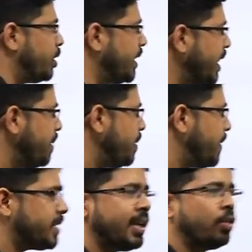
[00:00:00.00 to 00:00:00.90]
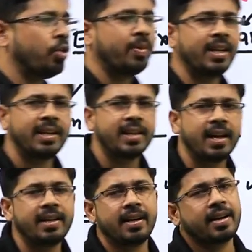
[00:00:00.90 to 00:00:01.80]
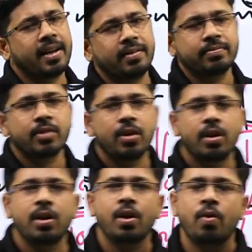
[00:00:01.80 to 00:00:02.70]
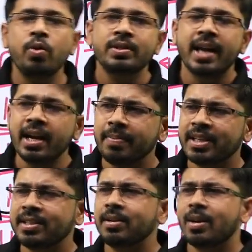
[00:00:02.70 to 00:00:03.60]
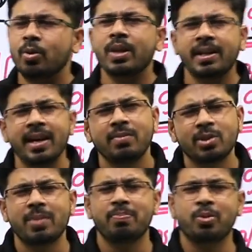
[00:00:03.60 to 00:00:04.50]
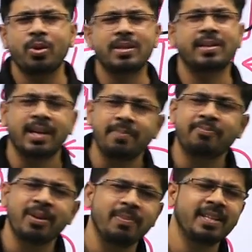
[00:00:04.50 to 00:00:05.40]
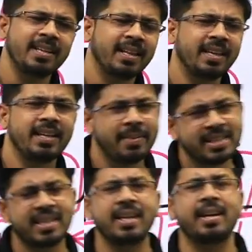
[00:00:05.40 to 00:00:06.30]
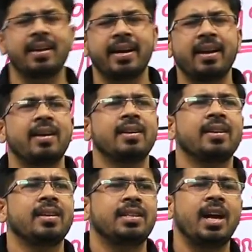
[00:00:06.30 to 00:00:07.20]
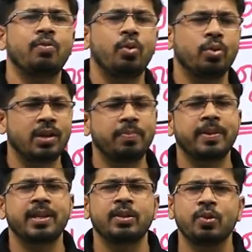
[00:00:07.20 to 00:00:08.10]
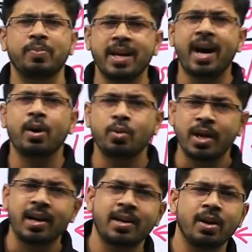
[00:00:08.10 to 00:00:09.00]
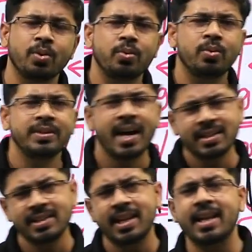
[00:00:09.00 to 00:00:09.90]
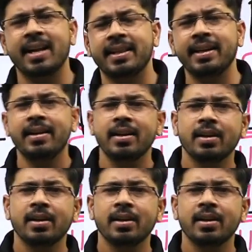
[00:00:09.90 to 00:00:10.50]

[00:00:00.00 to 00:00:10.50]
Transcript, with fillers: जितने भी बच्चे ग्रुप डी की तैयारी कर रहे हैं उन सारे बच्चे होता क्या ना वो सब थोड़ा सा गरीब फैमिली से आते हैं ये बात सही है ना चाहे वो उत्तर प्रदेश हो बिहार हो झारखंड हो यहाँ से ज़्यादा आते हैं